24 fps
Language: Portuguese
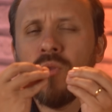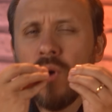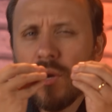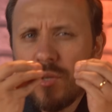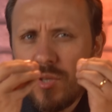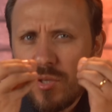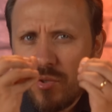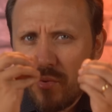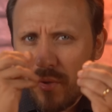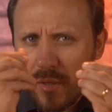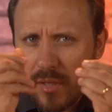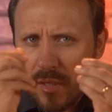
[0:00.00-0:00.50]

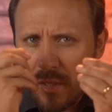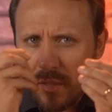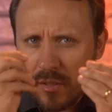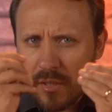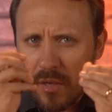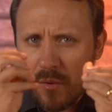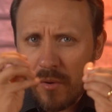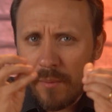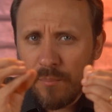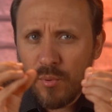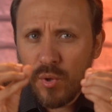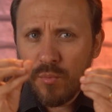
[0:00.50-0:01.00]
Note isso aqui
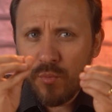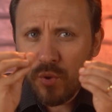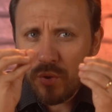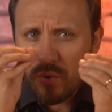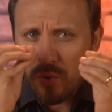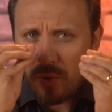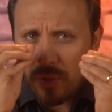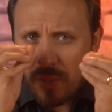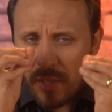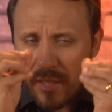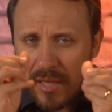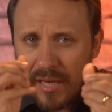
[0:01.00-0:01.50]
então. A
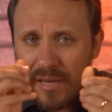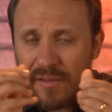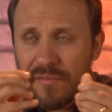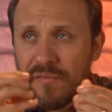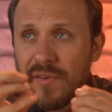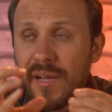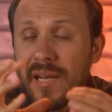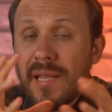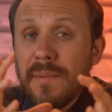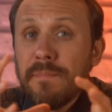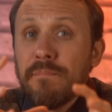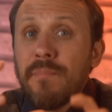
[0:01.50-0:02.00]
promotoria ela
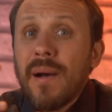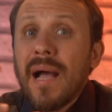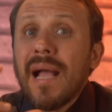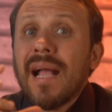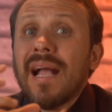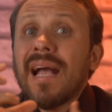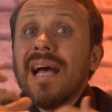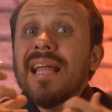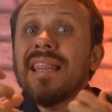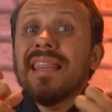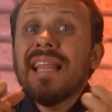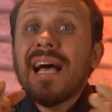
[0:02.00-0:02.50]
fala em
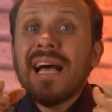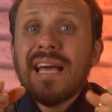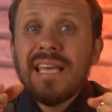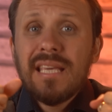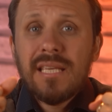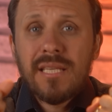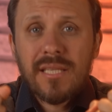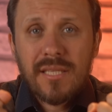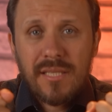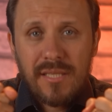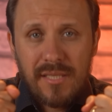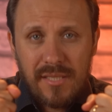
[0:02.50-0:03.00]

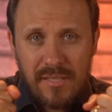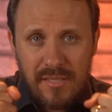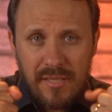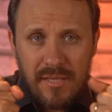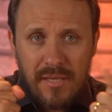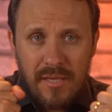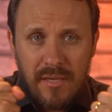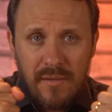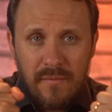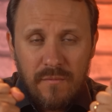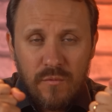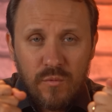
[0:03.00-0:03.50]
bacanais.
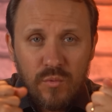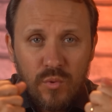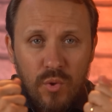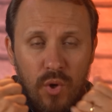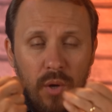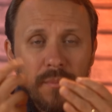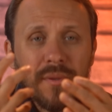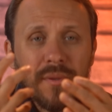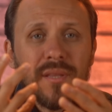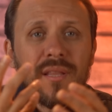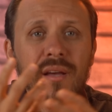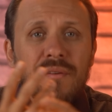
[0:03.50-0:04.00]
O
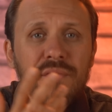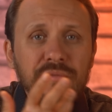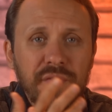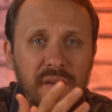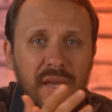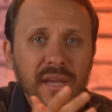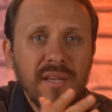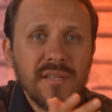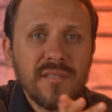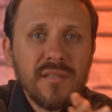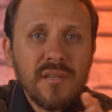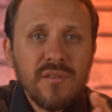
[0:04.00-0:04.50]
nome da
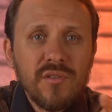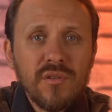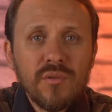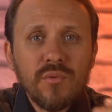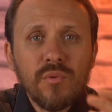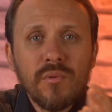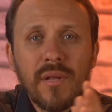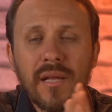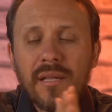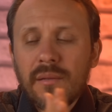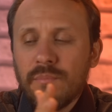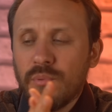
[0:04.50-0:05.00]
festa,
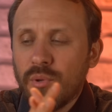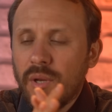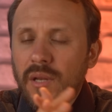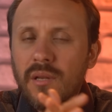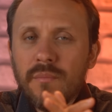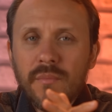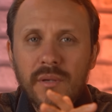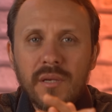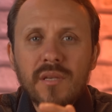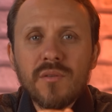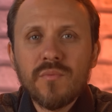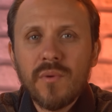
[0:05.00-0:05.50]
intitulada por ele
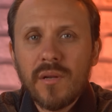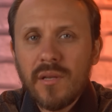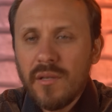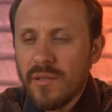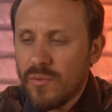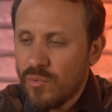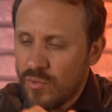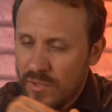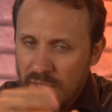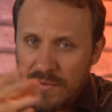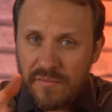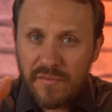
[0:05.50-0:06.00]
mesmo ali,
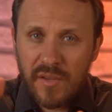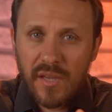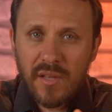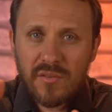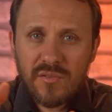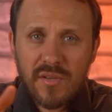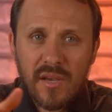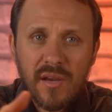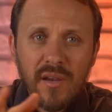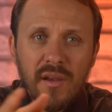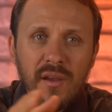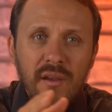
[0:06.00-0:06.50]
dos
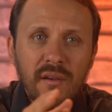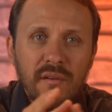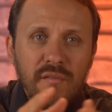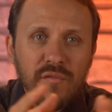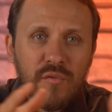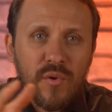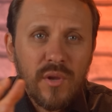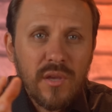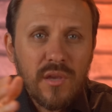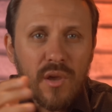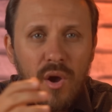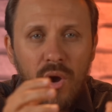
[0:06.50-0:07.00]
eventos, é
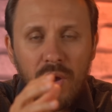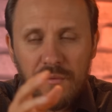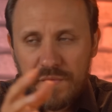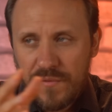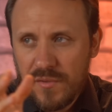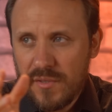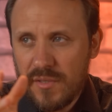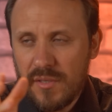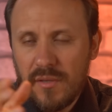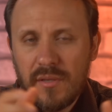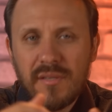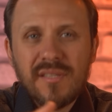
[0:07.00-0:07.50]
Freak
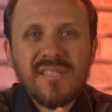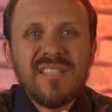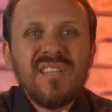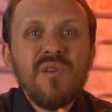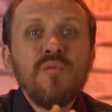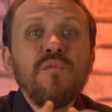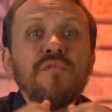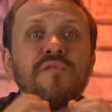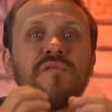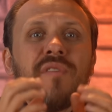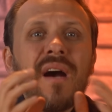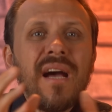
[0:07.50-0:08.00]
Offs,
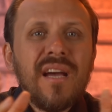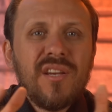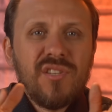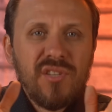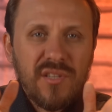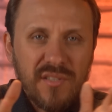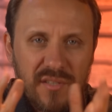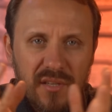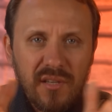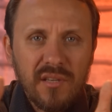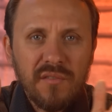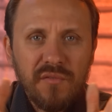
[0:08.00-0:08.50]

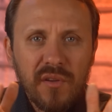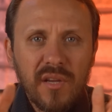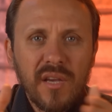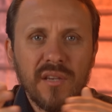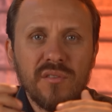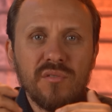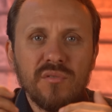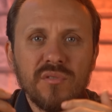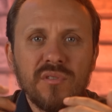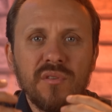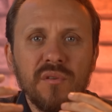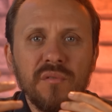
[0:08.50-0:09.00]
selvagem, significa
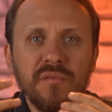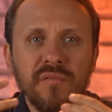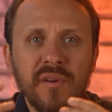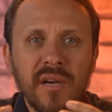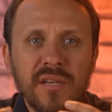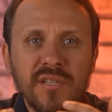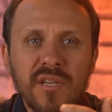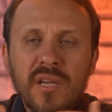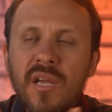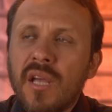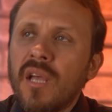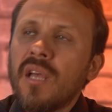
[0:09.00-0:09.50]
isso,
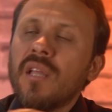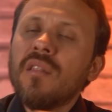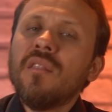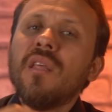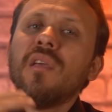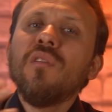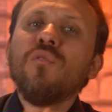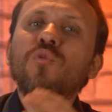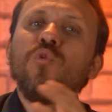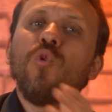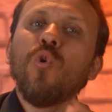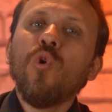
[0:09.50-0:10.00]
selvagem.
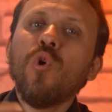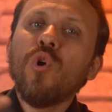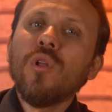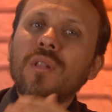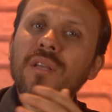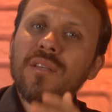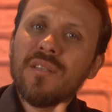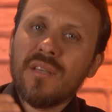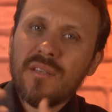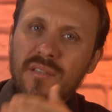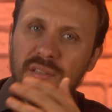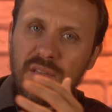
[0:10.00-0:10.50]
Nem
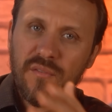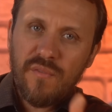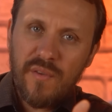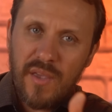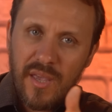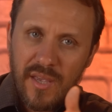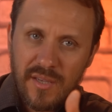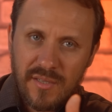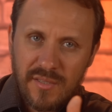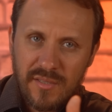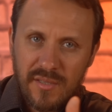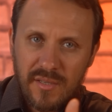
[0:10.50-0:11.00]
todas as
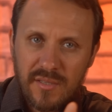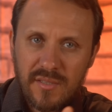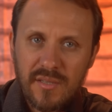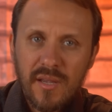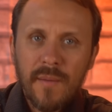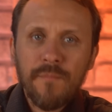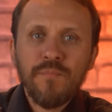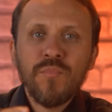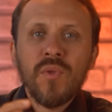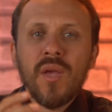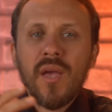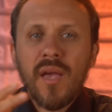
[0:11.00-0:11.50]
festas
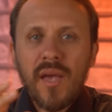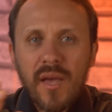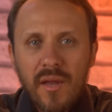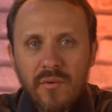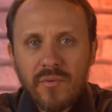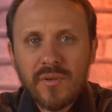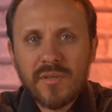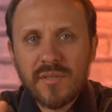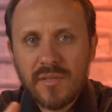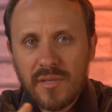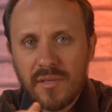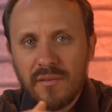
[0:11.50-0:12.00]
eram
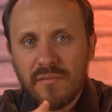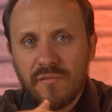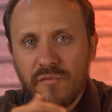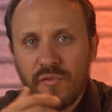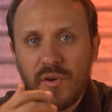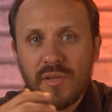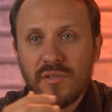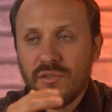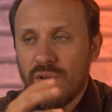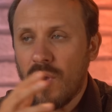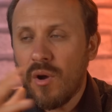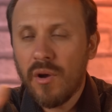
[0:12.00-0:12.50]
assim,
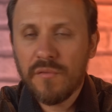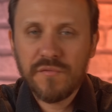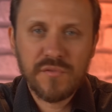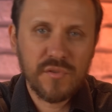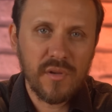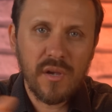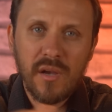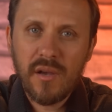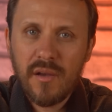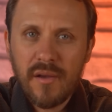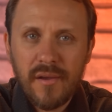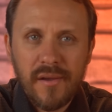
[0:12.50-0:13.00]
freaks offs,
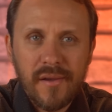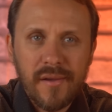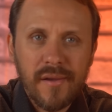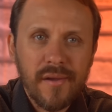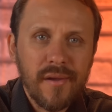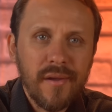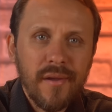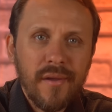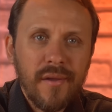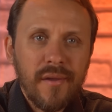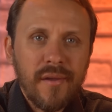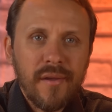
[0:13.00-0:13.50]
uh,
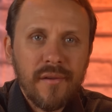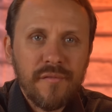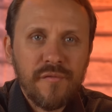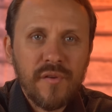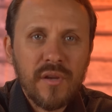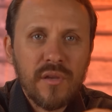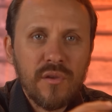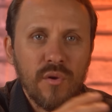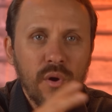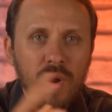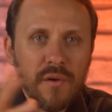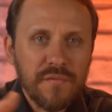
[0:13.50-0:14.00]
ah,
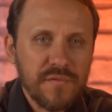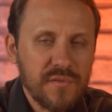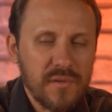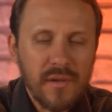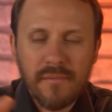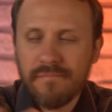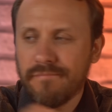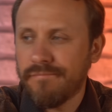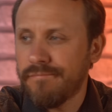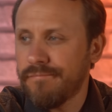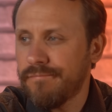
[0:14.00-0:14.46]
freak offs, uh,